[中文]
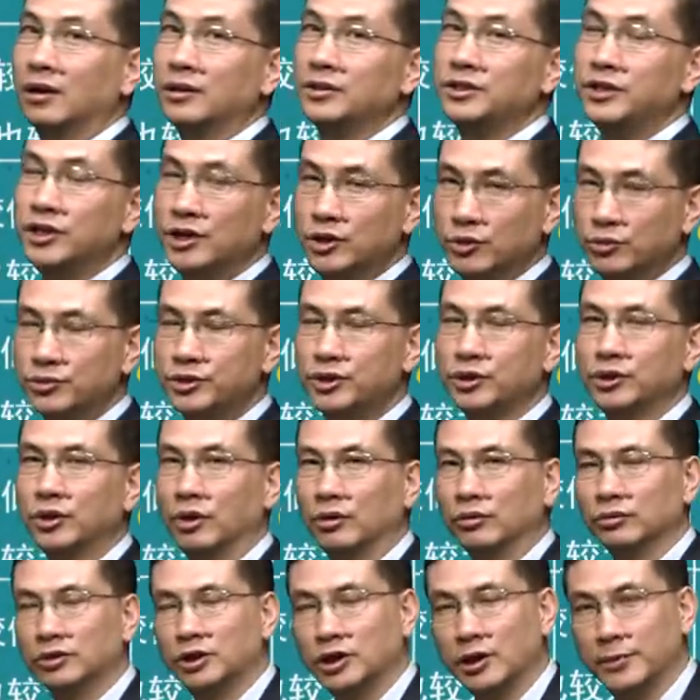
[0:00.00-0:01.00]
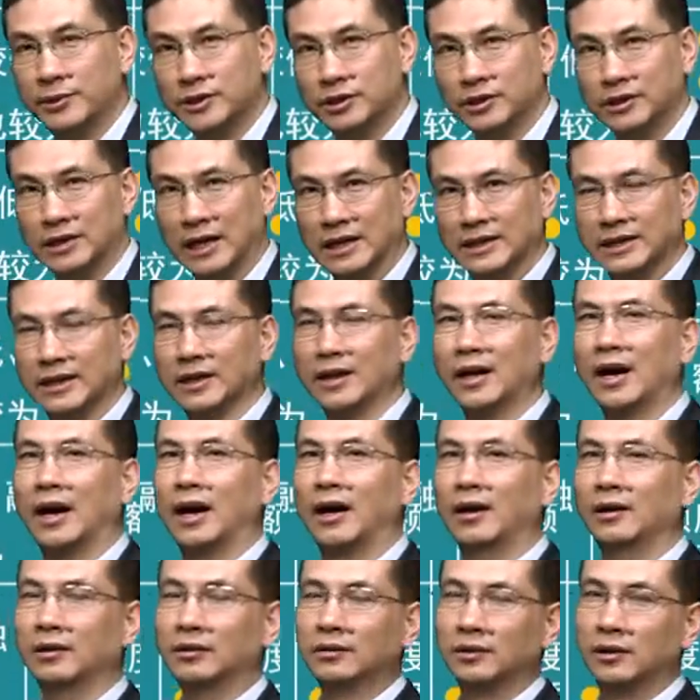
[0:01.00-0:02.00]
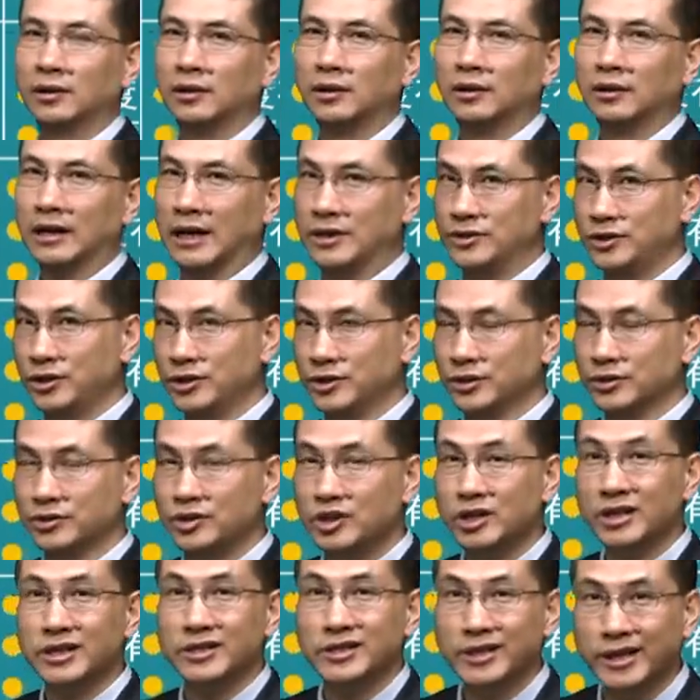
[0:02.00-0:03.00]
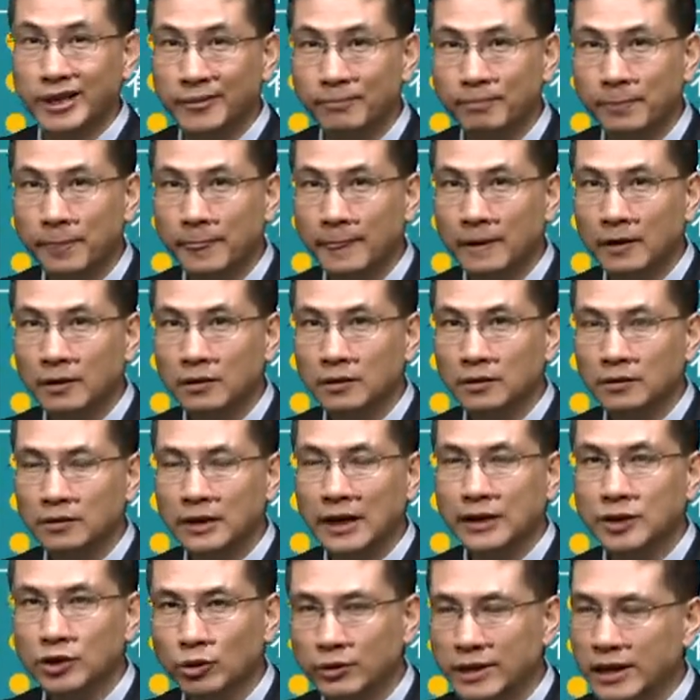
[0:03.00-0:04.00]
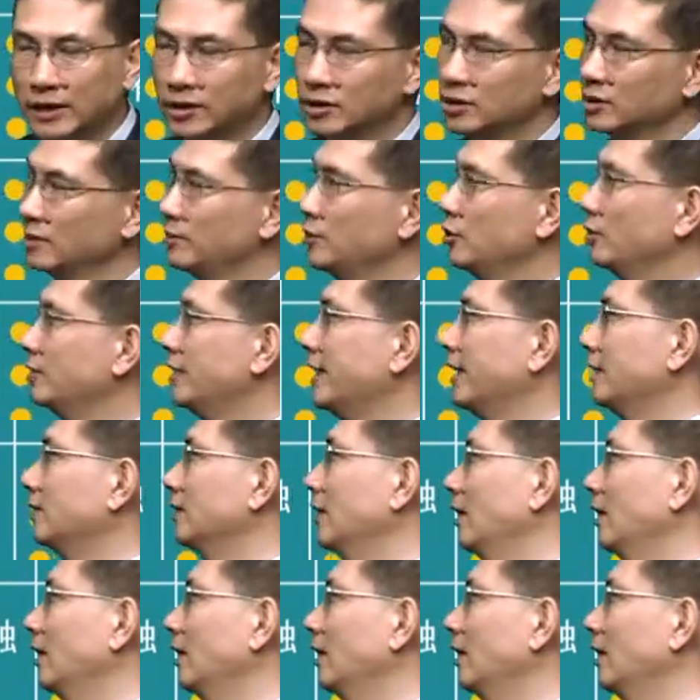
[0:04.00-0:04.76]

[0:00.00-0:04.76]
金融机构，特别是向银行来进行借钱。那优点是什么优点